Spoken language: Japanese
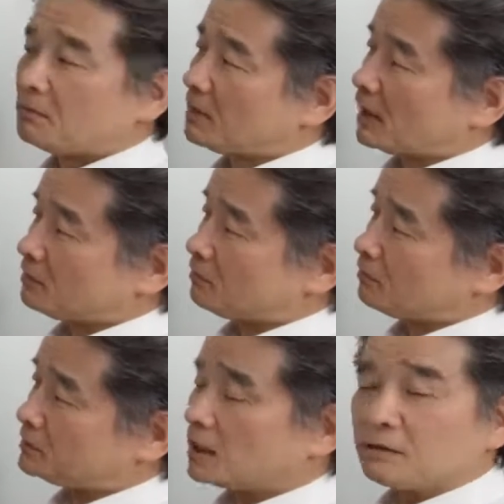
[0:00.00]
まあ、あ
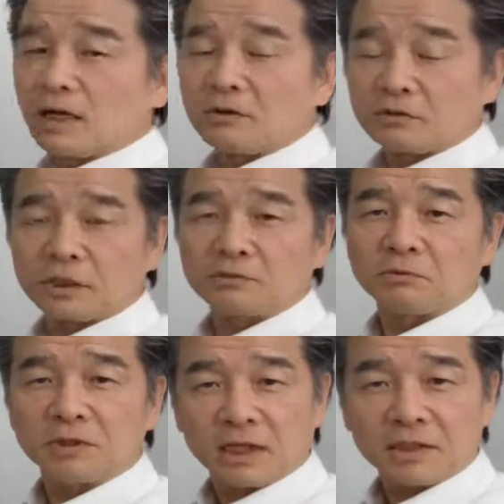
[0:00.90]
のジャグラーの人た
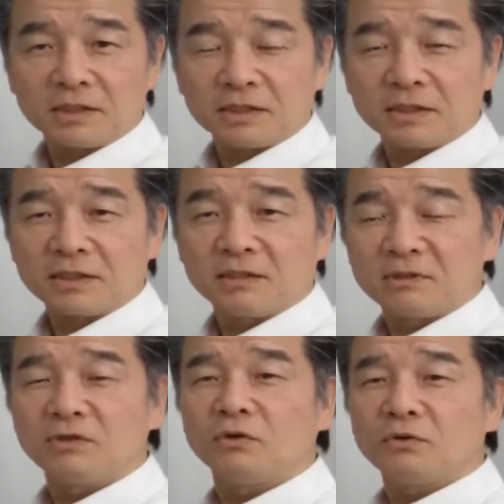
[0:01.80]
ちもいたりしてです
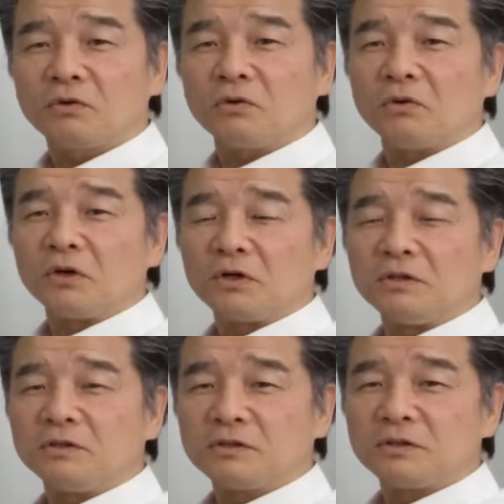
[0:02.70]
ね非常にこ
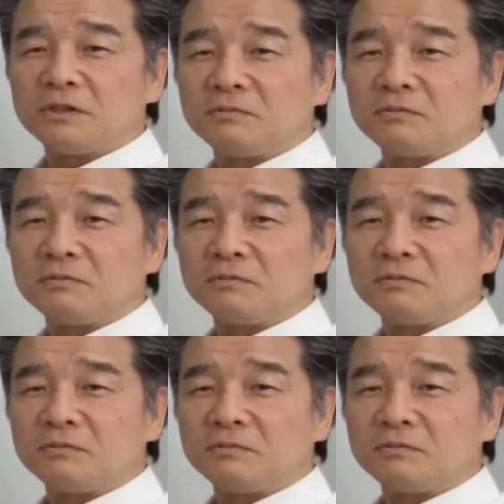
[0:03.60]
う夕涼